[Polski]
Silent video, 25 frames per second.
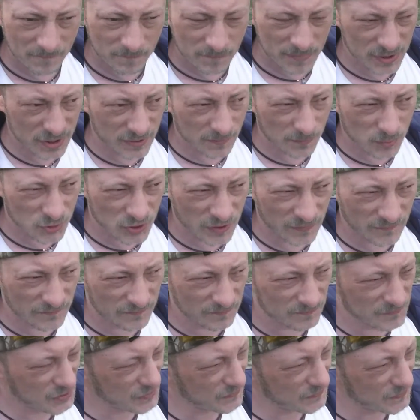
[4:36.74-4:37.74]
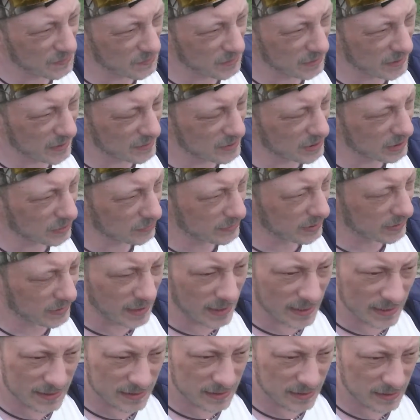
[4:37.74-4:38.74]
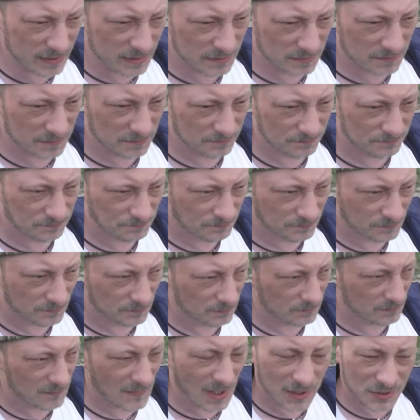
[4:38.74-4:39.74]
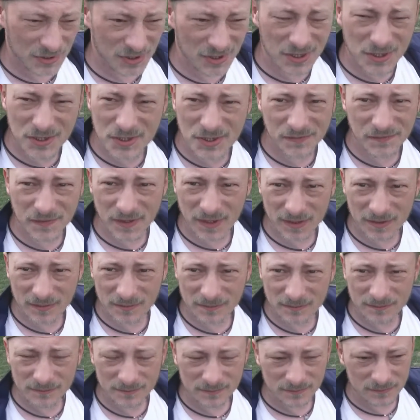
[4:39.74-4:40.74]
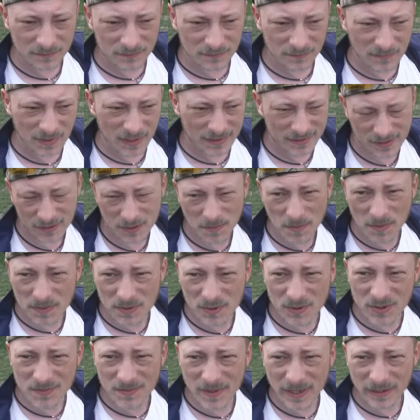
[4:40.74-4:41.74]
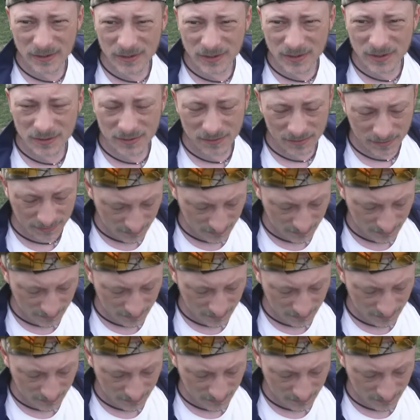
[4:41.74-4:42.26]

My się później dziwimy, dlaczego tak jest. Ja się nie dziwię. Chcę to po prostu zmienić.